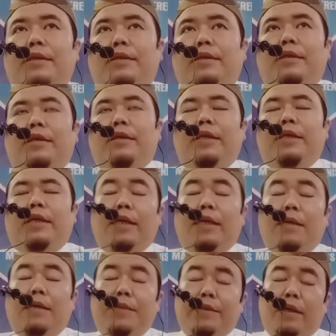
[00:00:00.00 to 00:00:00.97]
Ketika
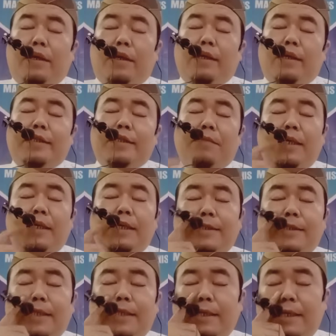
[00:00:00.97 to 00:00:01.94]
Nabi SAW
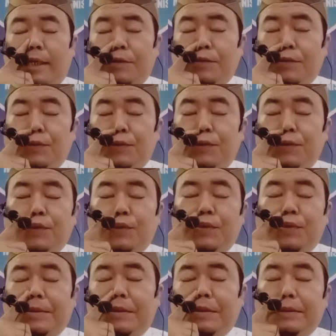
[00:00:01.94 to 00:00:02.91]
diizinkan
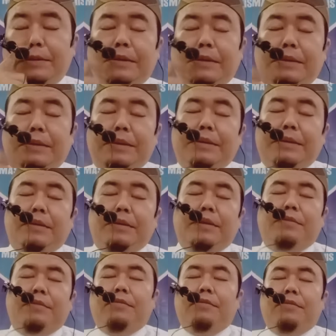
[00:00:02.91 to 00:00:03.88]
untuk
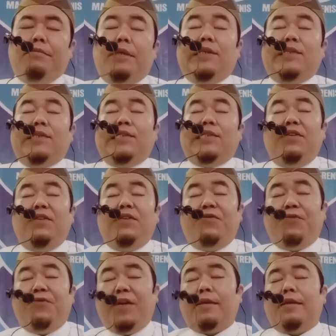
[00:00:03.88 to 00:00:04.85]

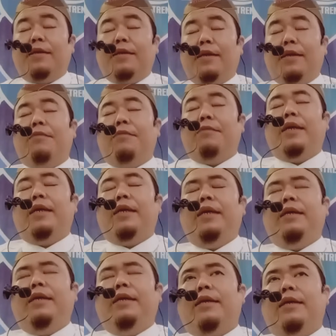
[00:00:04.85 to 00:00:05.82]
mensifatkan
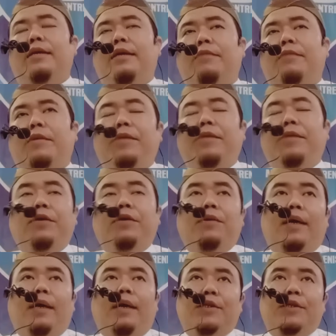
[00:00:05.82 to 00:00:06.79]
malaikat yang memikul
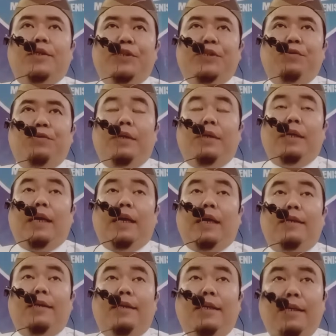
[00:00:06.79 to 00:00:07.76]
arus itu
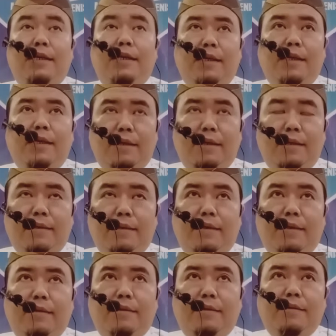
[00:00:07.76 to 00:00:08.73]
kakinya
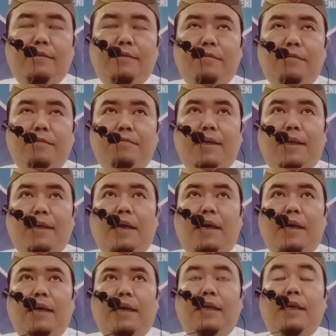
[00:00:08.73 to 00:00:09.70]

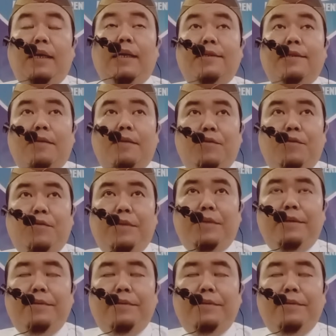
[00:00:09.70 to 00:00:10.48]
berada di dasar bumi